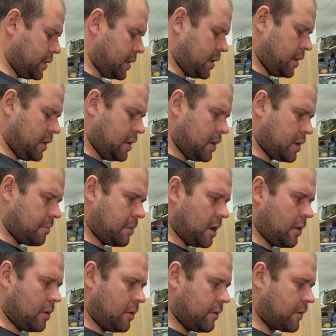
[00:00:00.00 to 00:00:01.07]
среди
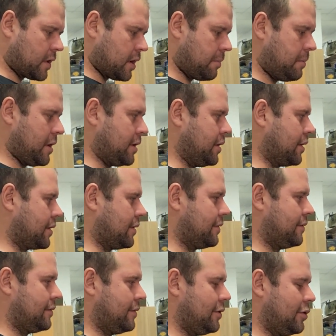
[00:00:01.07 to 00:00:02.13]
рыболовов карпятников.
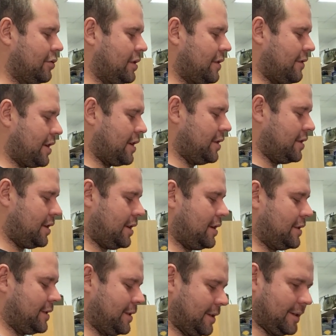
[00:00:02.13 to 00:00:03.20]
Ну, давай
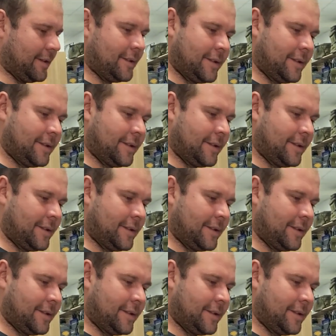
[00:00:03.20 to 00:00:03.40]
интересно.